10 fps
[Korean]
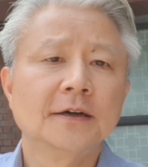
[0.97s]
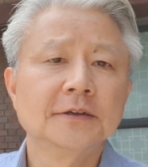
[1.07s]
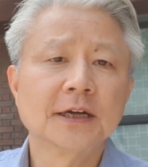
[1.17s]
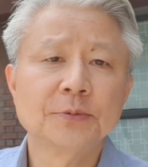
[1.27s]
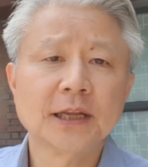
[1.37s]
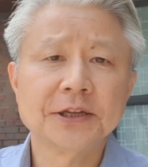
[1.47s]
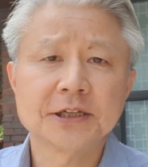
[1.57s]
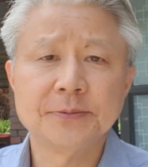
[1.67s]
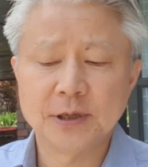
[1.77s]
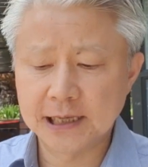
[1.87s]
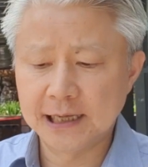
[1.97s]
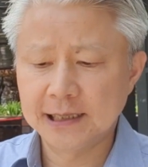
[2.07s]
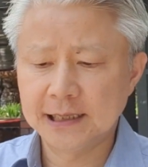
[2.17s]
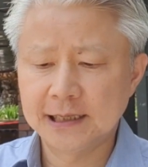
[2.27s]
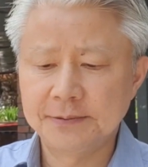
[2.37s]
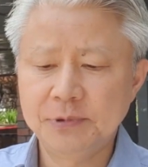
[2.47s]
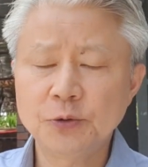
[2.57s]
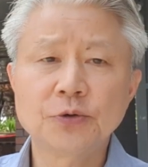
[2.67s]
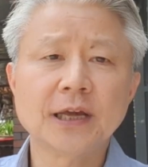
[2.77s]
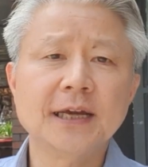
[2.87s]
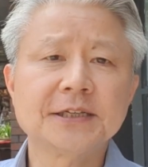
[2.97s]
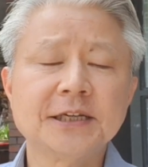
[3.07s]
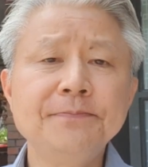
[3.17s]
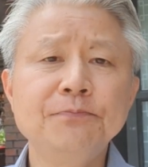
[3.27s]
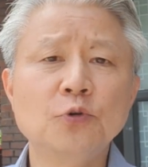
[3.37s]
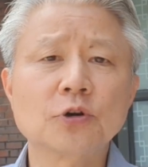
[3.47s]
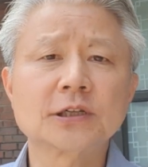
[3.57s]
여러분 안녕하십니까 아, 미국의 친북